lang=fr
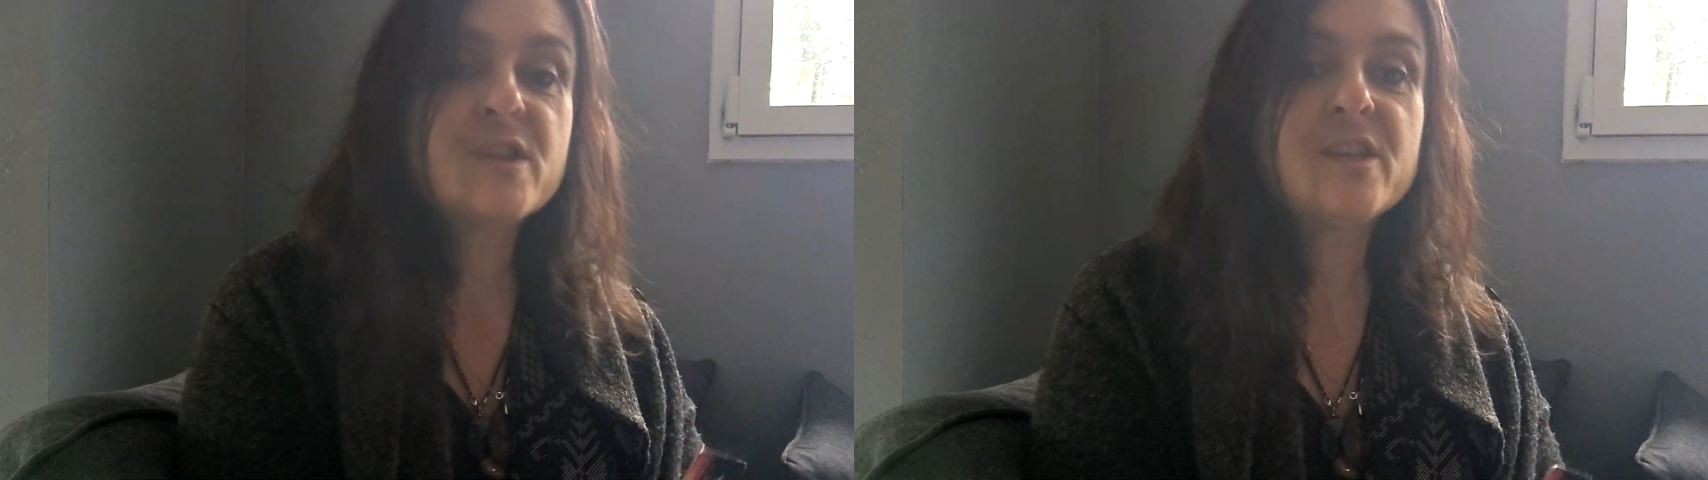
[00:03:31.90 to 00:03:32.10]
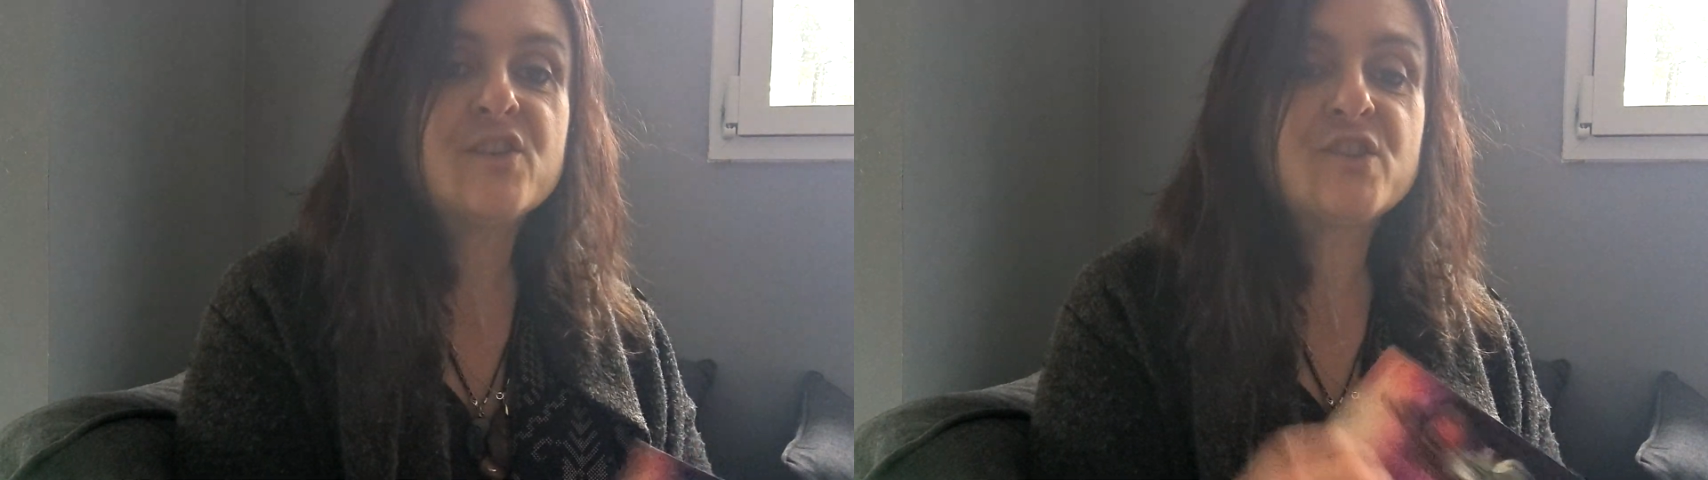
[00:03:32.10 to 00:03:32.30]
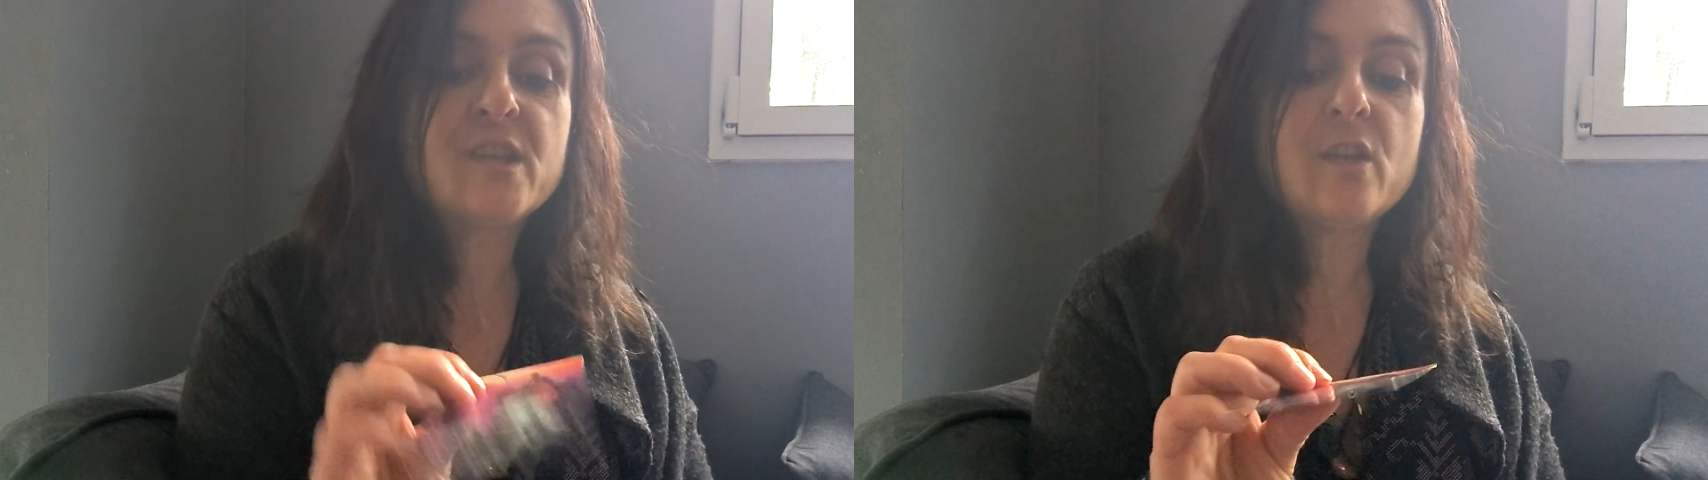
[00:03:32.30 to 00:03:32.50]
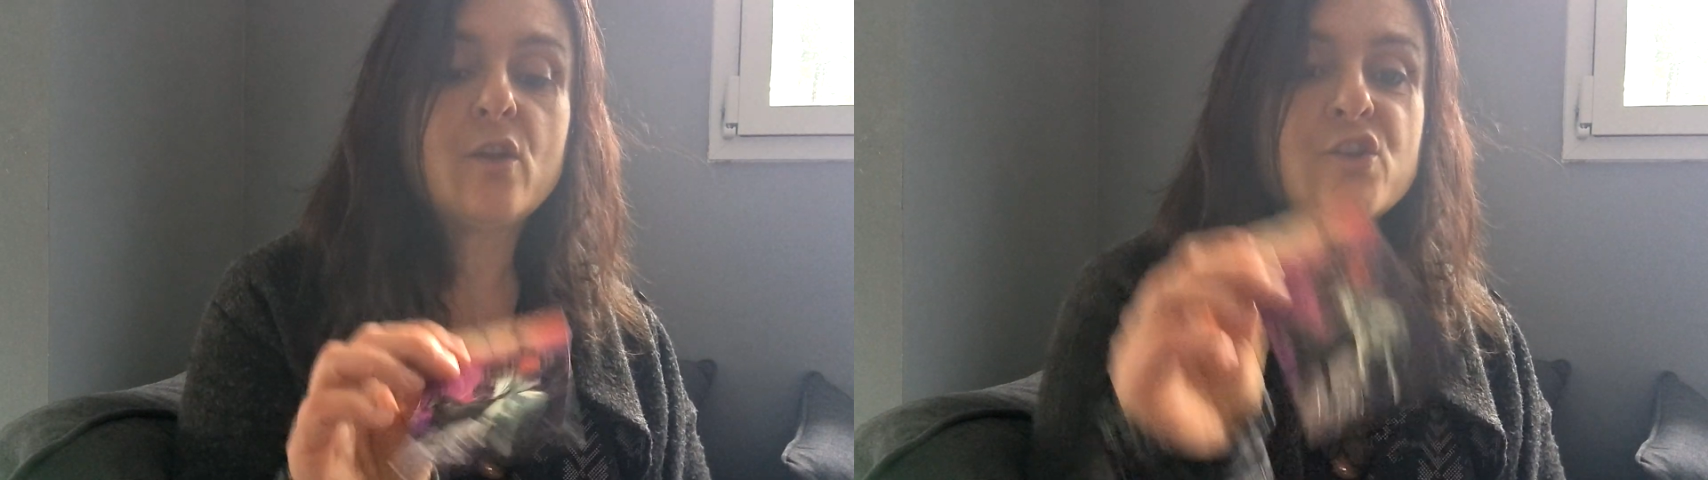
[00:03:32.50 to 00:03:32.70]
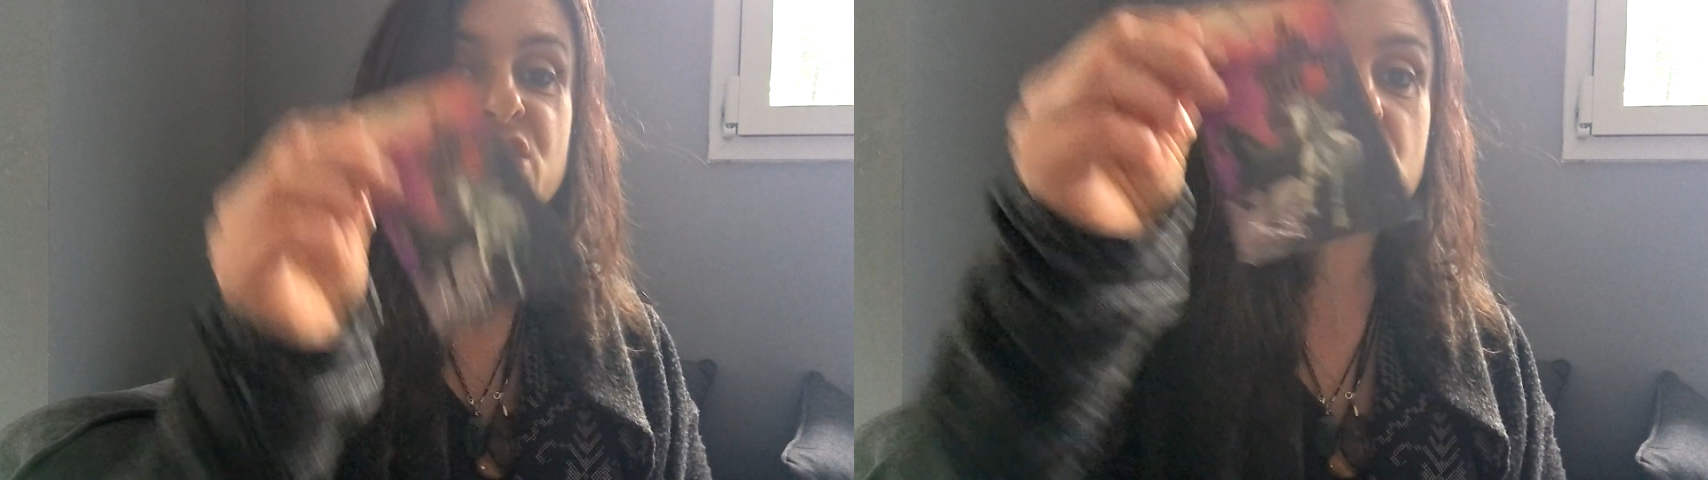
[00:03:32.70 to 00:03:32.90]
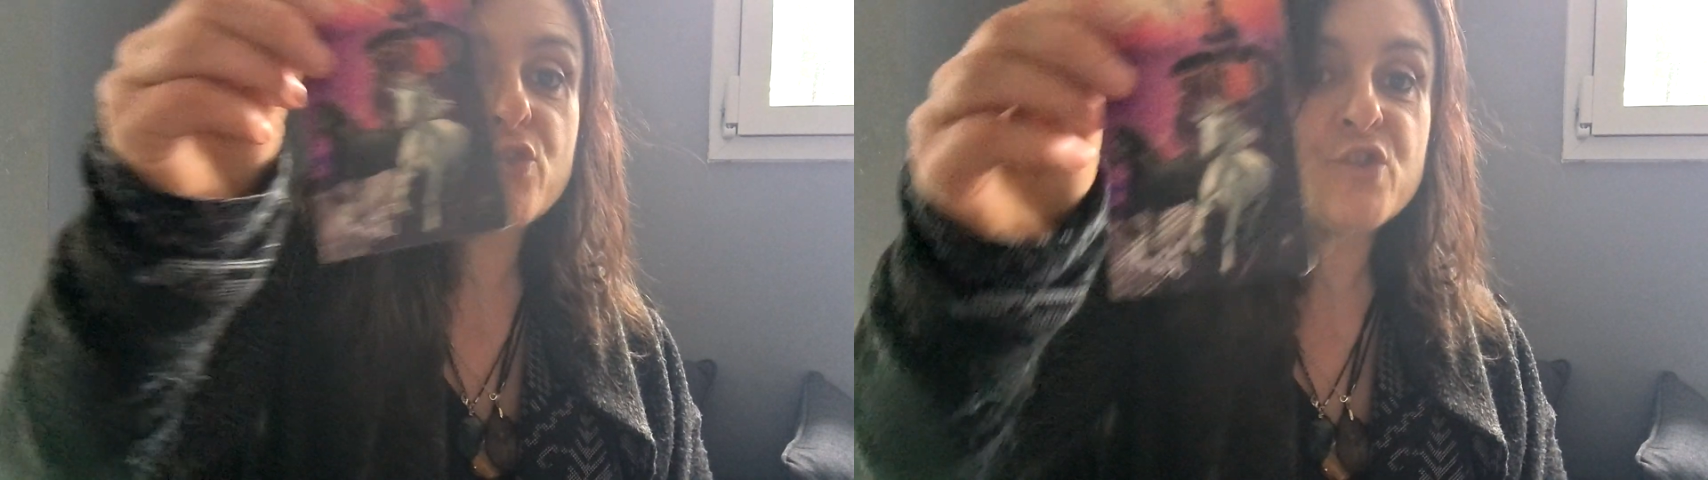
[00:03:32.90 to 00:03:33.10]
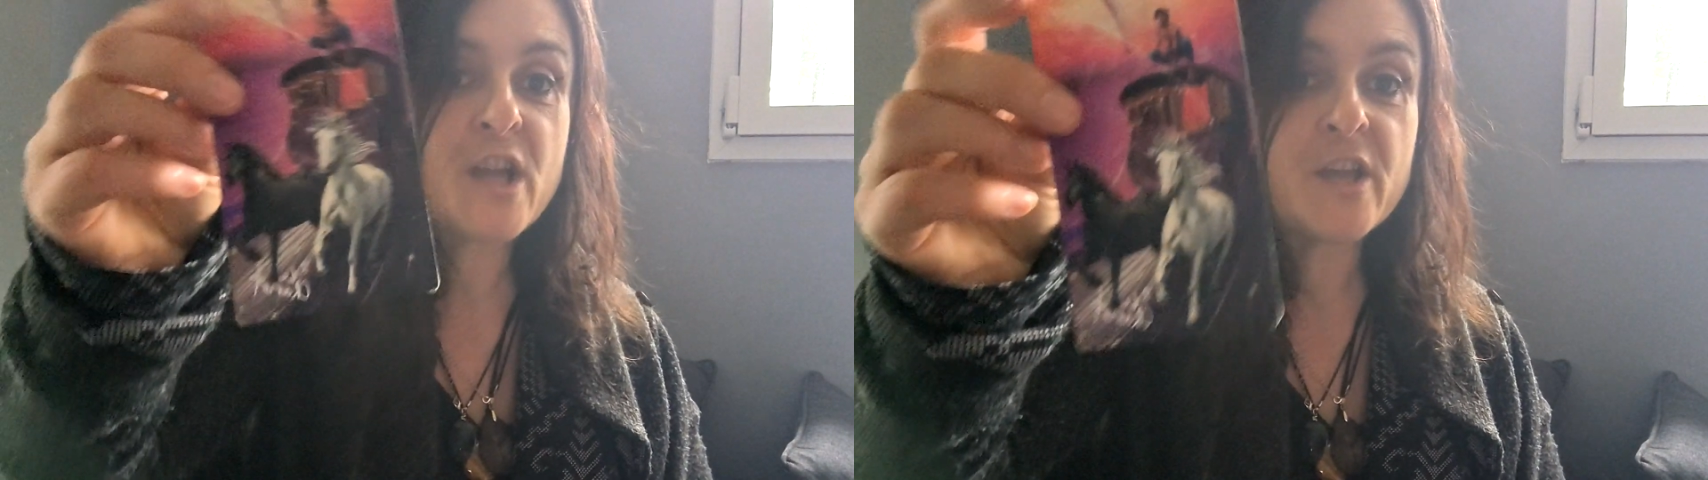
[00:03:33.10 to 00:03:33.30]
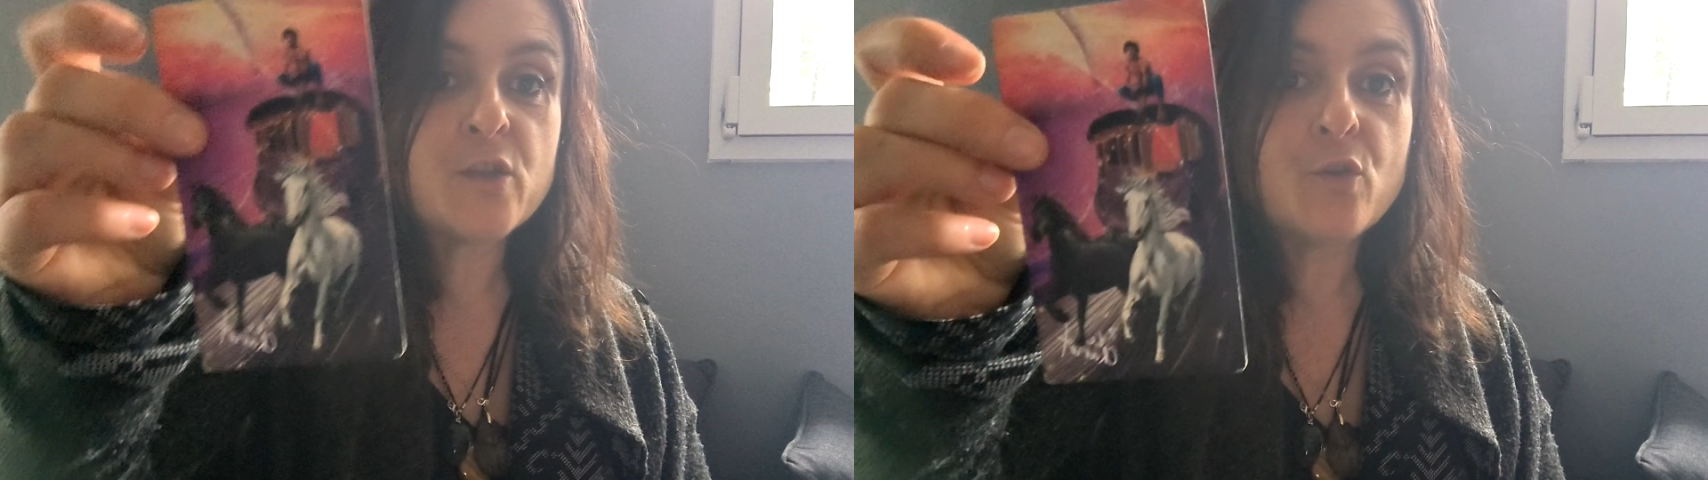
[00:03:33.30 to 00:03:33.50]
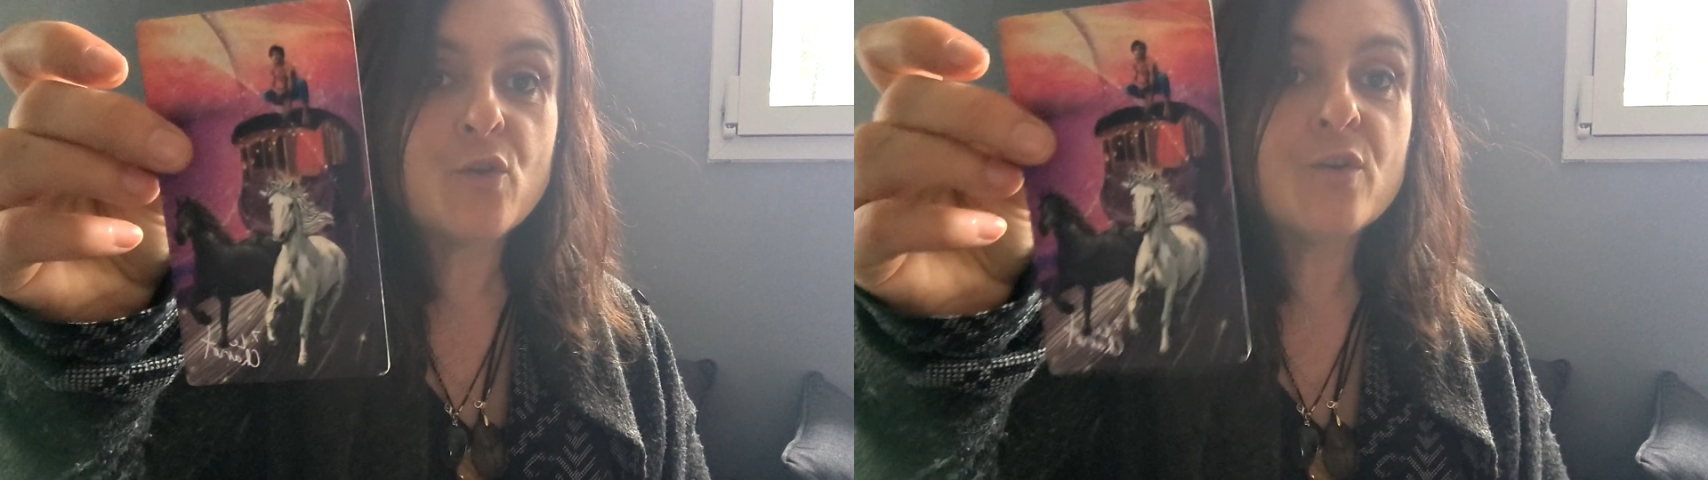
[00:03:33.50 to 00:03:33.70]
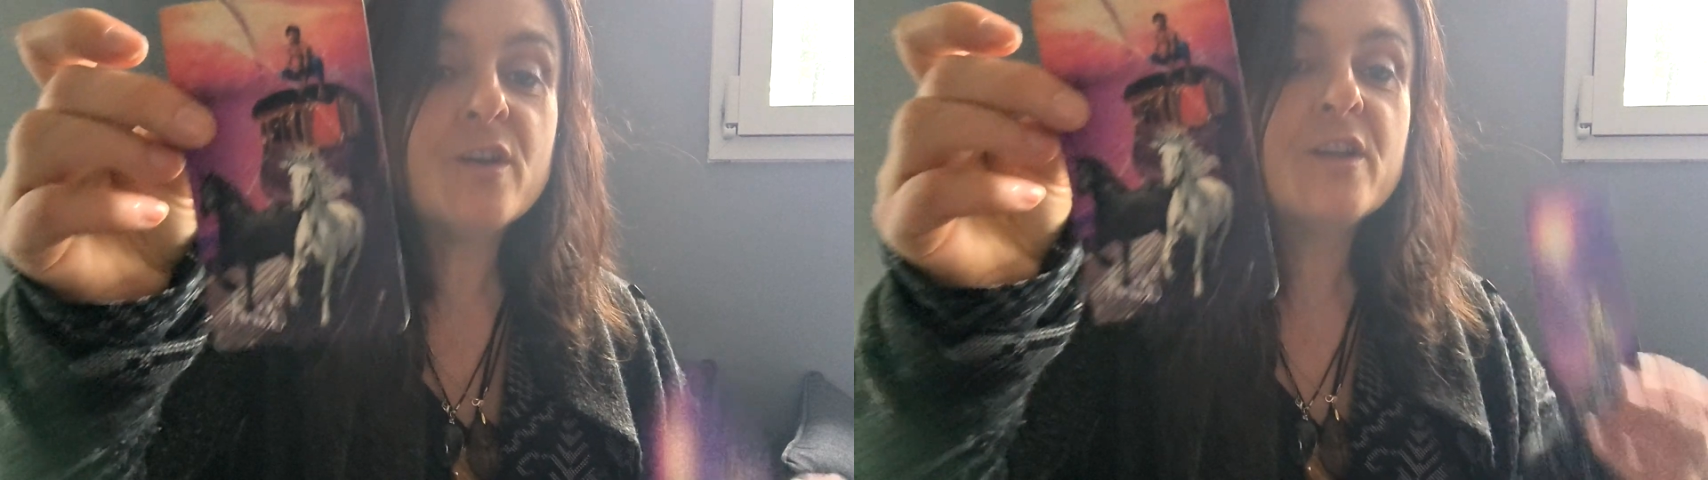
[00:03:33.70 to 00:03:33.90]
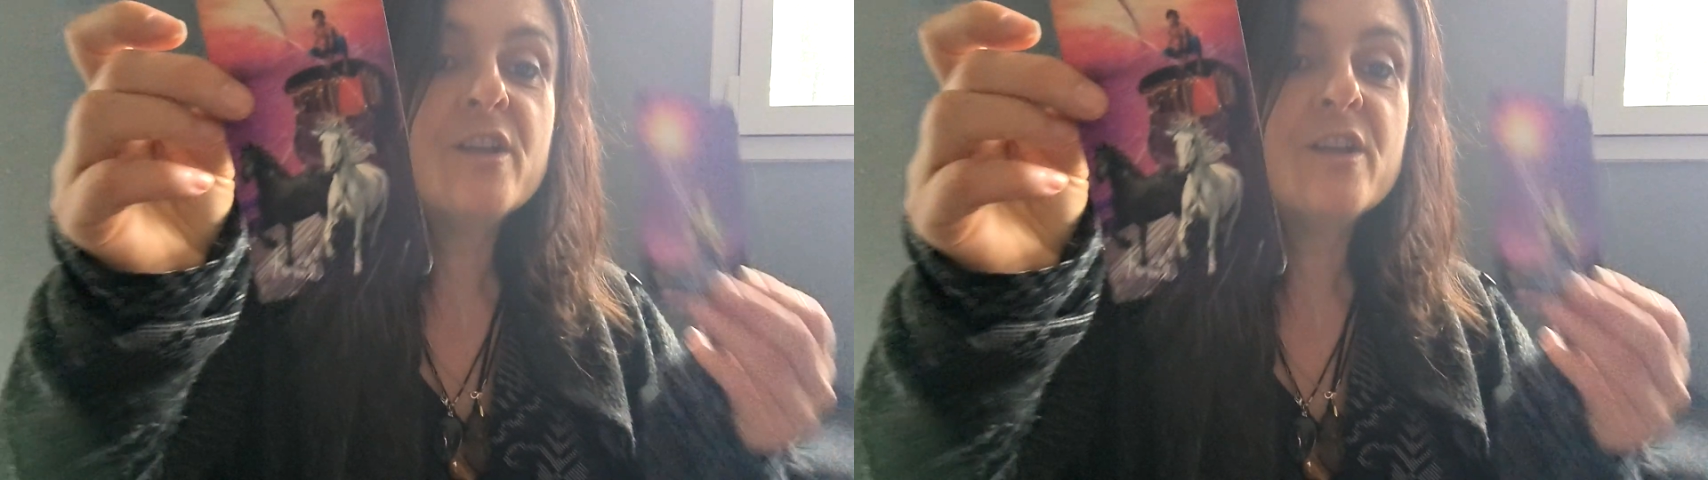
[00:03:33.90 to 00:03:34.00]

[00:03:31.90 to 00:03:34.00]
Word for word: euh, j'ai le chariot,